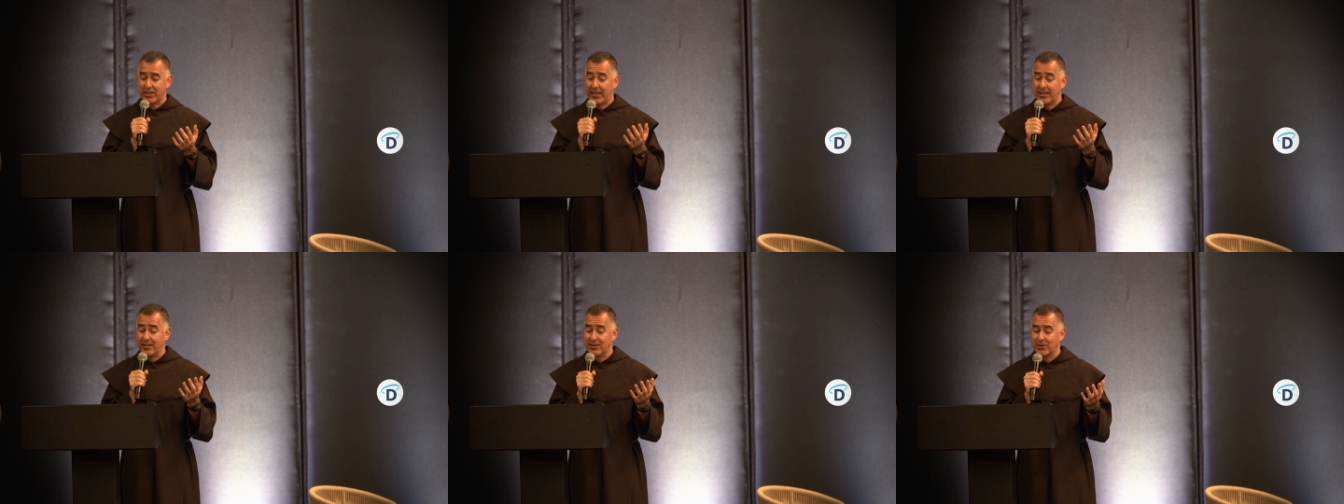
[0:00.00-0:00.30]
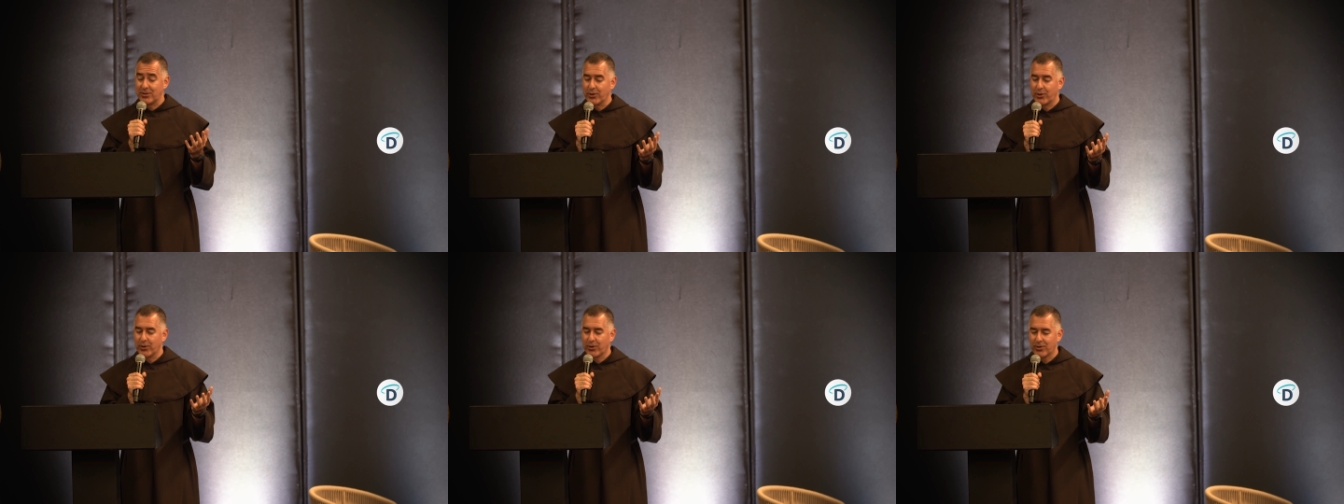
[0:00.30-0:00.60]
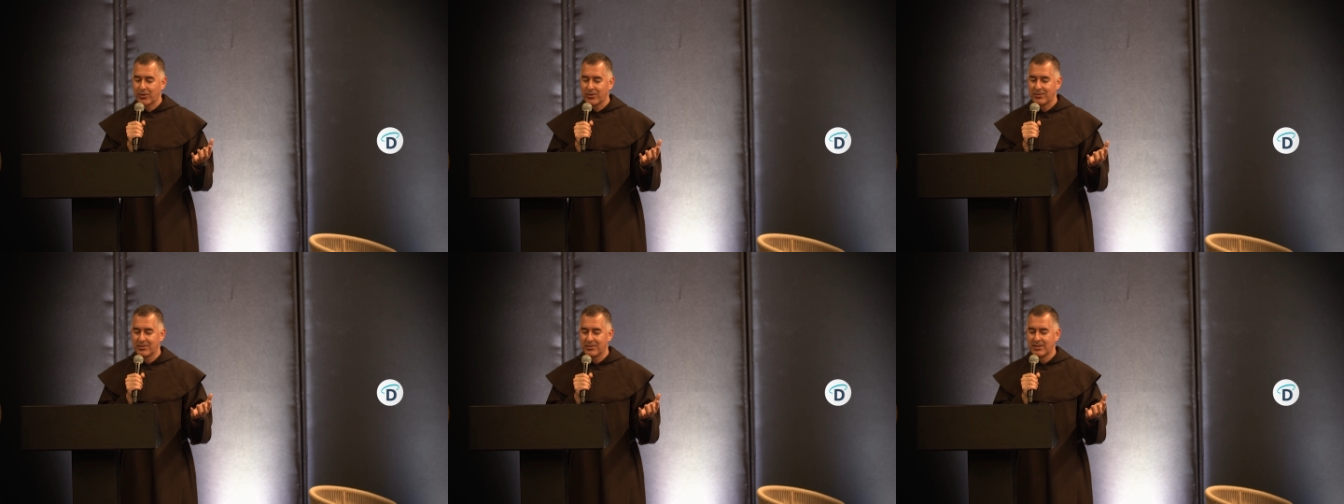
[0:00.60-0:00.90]

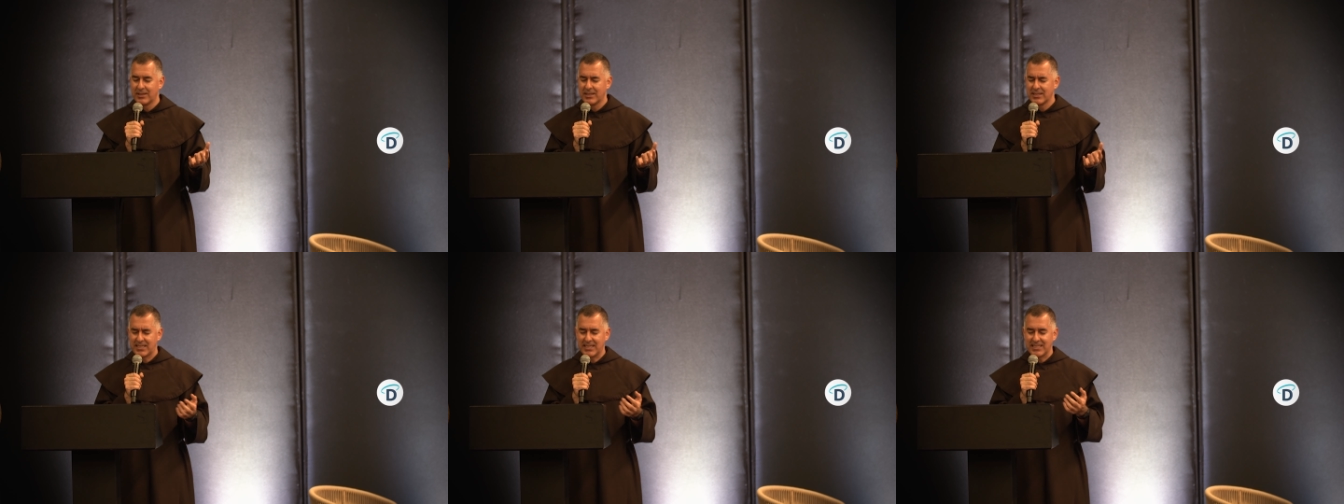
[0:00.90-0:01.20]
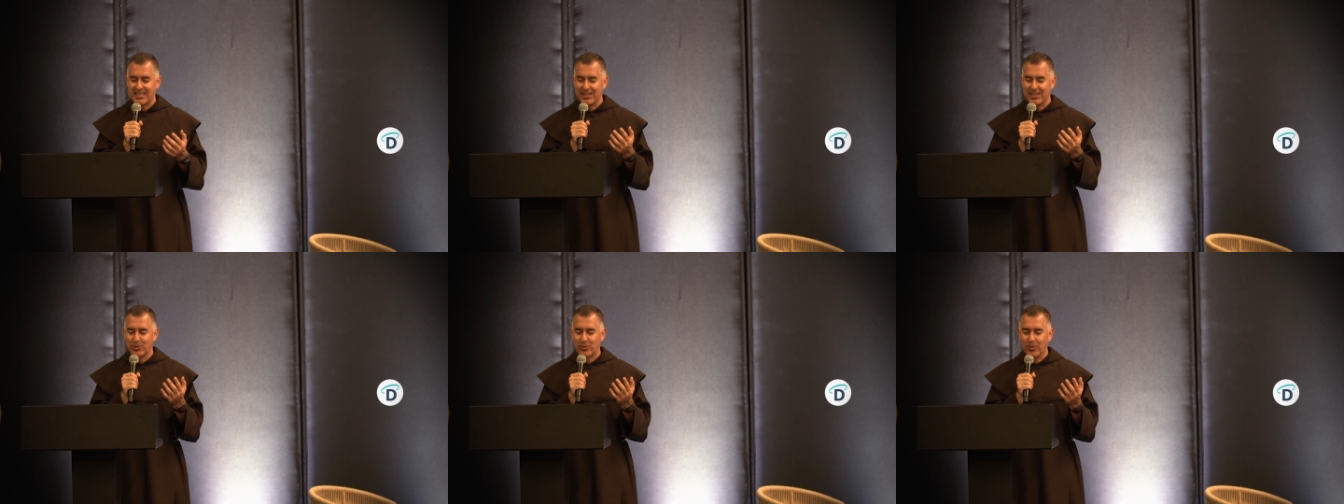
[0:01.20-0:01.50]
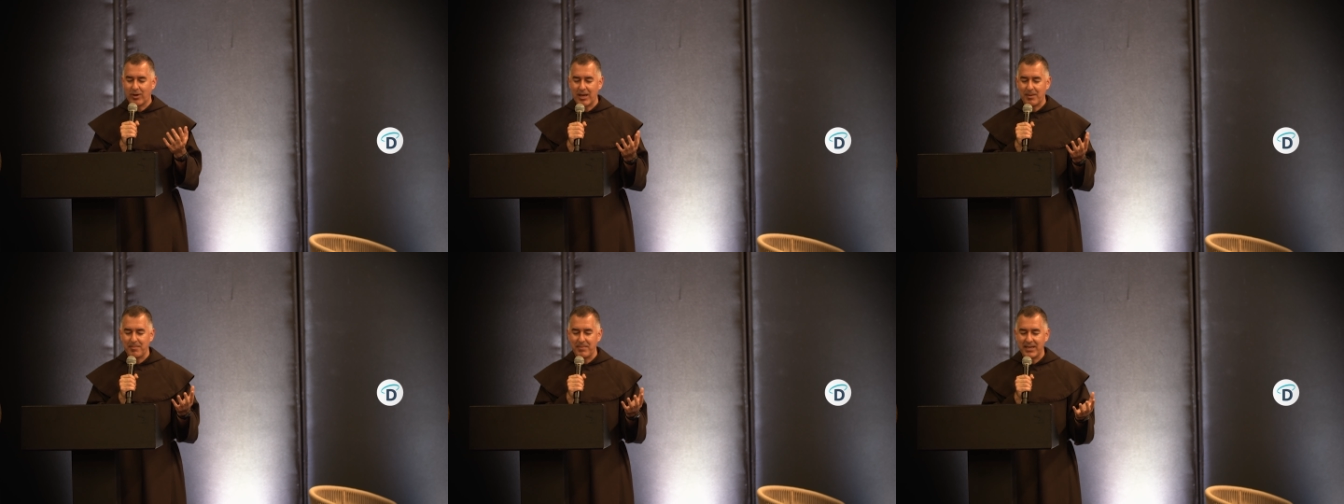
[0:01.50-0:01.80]
Entró, se sentó
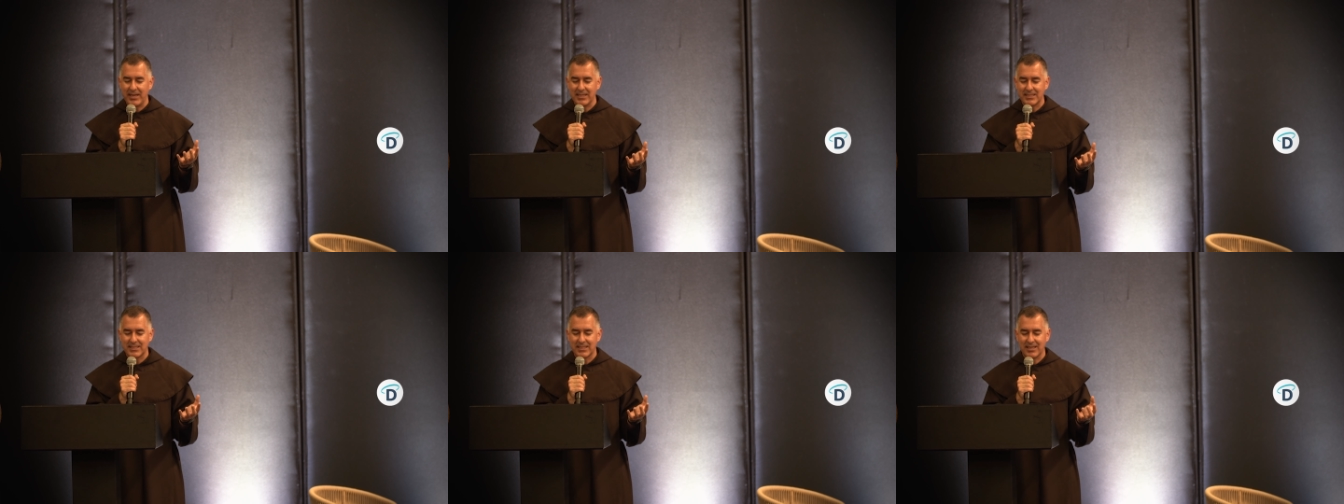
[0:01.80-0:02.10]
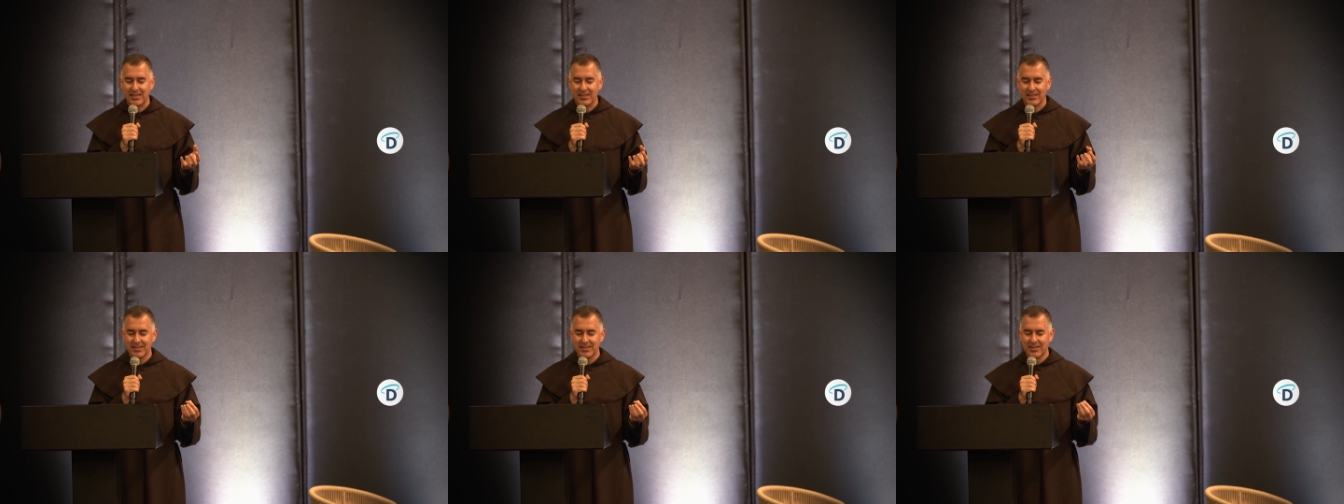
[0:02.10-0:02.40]
a la mesa,